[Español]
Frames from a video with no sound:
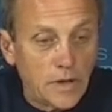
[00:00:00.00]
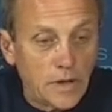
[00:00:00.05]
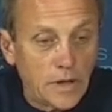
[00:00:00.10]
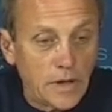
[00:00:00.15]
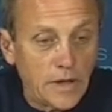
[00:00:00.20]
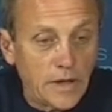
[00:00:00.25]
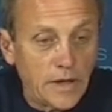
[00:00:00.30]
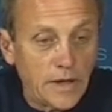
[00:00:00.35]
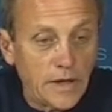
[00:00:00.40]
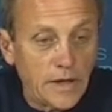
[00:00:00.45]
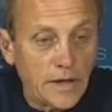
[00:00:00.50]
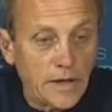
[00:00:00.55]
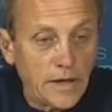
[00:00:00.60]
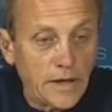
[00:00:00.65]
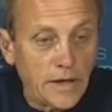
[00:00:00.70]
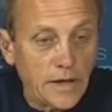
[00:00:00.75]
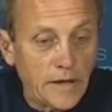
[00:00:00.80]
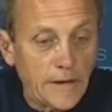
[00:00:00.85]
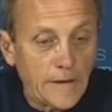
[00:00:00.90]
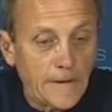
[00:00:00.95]

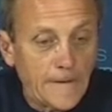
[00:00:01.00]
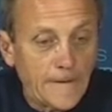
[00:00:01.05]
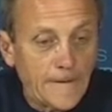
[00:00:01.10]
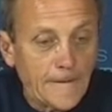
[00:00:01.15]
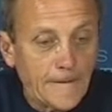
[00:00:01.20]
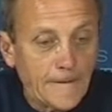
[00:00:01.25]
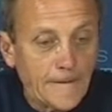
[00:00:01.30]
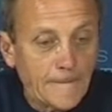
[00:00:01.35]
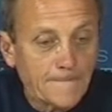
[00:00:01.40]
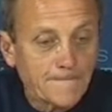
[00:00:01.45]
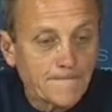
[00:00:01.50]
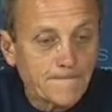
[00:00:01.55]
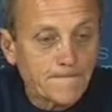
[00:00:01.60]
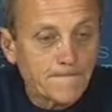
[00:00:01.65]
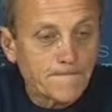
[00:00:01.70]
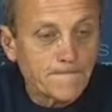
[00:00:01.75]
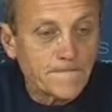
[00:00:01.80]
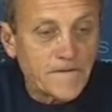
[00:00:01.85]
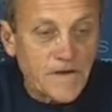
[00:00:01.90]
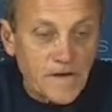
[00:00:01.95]
eh,
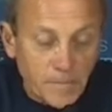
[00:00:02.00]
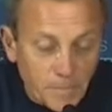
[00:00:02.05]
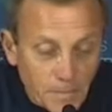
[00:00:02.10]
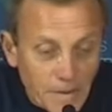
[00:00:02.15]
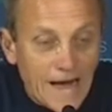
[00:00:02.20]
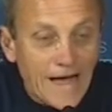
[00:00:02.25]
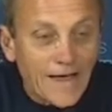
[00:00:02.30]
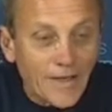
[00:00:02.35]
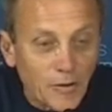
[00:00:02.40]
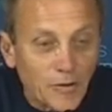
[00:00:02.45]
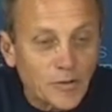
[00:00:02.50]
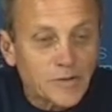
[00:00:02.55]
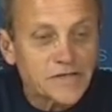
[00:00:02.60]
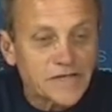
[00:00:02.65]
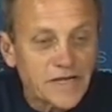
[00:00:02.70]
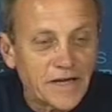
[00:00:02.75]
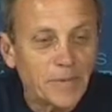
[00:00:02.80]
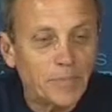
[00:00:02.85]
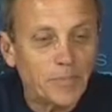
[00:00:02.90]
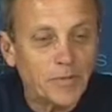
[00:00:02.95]
firmado
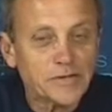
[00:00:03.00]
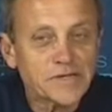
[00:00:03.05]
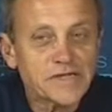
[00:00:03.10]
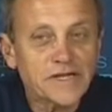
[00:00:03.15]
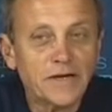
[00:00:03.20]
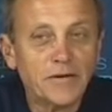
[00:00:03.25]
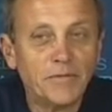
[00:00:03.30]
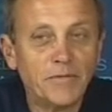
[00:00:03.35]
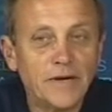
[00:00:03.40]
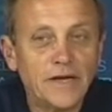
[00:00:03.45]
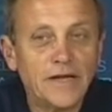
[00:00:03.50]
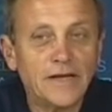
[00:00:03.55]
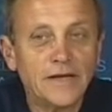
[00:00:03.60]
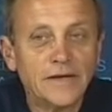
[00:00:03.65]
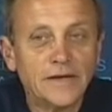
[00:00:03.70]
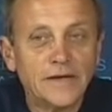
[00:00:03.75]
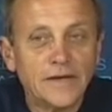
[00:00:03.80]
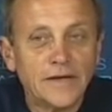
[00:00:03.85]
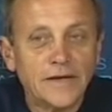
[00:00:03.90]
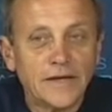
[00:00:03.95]
si es posible,
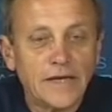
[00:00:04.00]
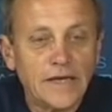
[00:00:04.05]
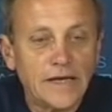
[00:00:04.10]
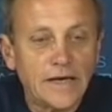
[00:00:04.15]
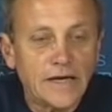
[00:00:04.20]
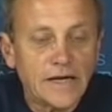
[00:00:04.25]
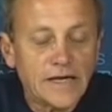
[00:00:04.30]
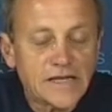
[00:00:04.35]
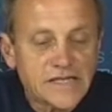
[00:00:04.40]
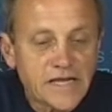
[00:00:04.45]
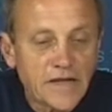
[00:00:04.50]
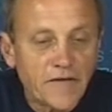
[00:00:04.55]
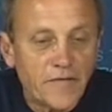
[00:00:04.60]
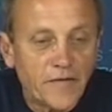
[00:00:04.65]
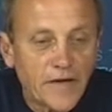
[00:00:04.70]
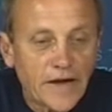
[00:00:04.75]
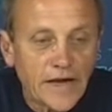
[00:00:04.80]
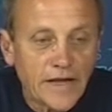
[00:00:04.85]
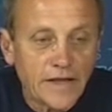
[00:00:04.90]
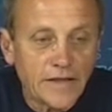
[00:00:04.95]
y que ese
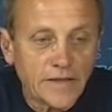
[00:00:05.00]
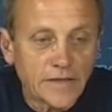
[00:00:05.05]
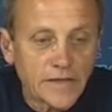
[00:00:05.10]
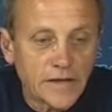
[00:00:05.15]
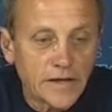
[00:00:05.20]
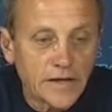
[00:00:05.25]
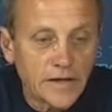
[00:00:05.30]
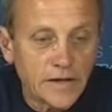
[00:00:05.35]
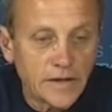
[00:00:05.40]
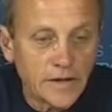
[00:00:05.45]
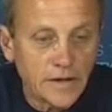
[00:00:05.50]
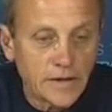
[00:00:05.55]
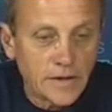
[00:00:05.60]
frente